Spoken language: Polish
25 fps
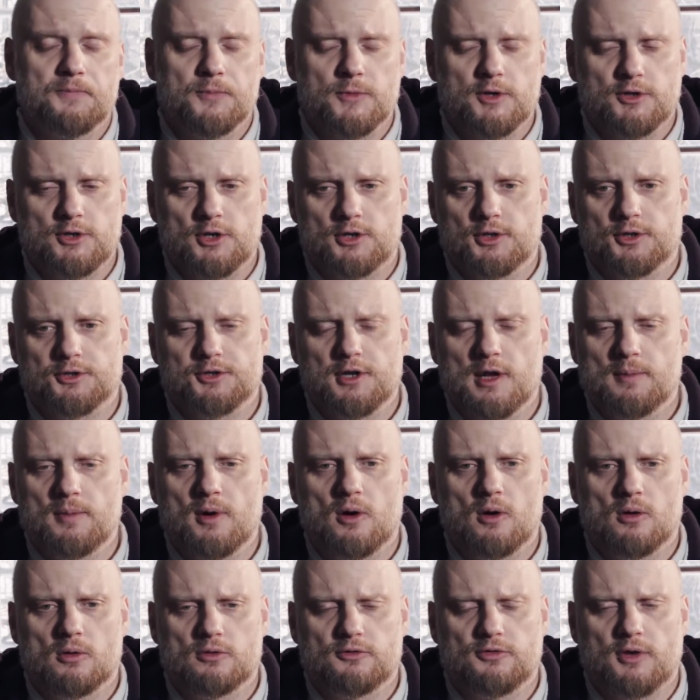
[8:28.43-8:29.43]
gdzie się z
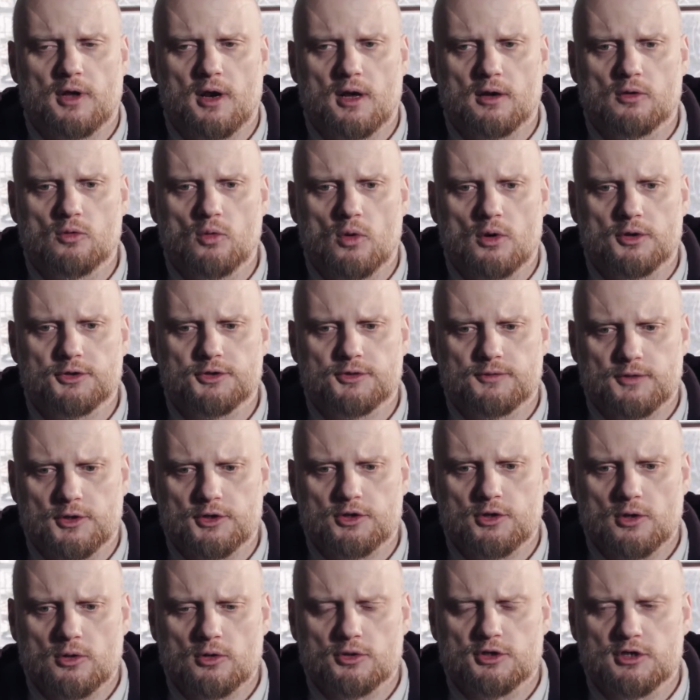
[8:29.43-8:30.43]
nieba otwiera głos, w
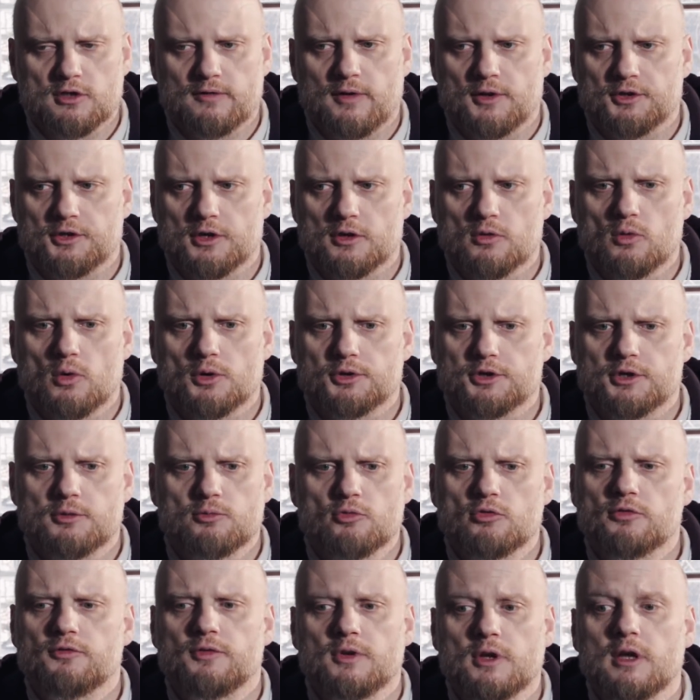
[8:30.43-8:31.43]
sensie odzywa się głos i
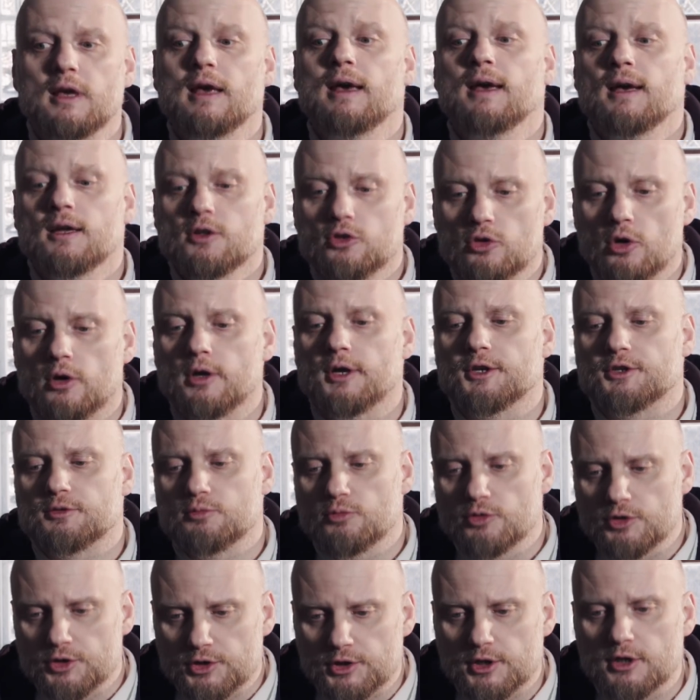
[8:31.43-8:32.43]
mówi to jest
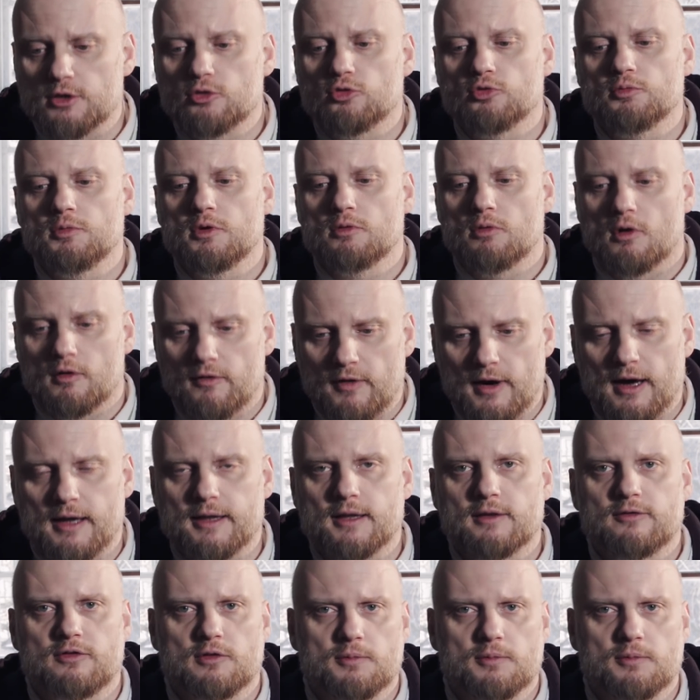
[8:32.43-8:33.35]
mój syn umiłowany,